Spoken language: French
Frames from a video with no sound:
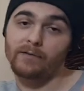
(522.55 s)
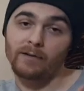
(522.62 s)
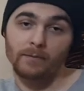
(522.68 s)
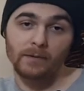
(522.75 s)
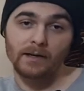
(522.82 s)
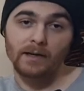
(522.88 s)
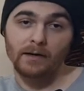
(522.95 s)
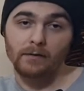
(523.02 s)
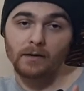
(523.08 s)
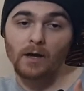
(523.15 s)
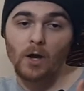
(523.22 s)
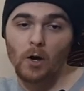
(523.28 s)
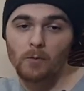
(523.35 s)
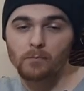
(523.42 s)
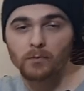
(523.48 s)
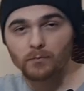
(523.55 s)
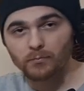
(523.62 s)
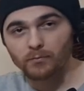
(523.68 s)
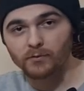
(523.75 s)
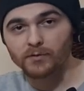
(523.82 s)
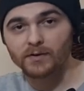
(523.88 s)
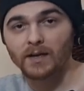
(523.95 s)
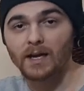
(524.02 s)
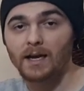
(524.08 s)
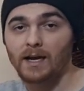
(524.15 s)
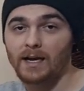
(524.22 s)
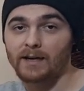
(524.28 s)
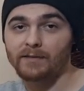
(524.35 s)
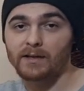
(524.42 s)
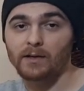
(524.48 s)
familiariser un peu plus
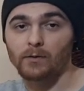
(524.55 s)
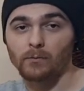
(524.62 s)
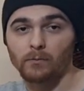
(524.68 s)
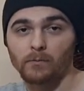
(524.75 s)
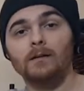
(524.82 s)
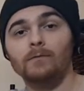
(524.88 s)
avec nous.